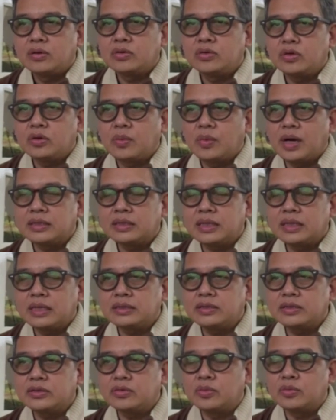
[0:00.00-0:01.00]
untuk
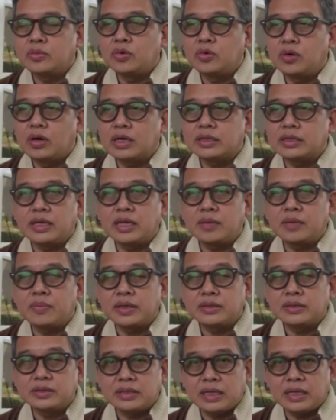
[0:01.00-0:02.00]
mengatasi sebuah
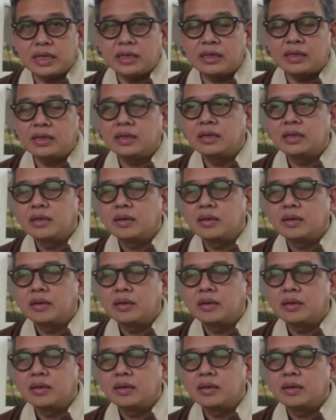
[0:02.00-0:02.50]
ketidakpastian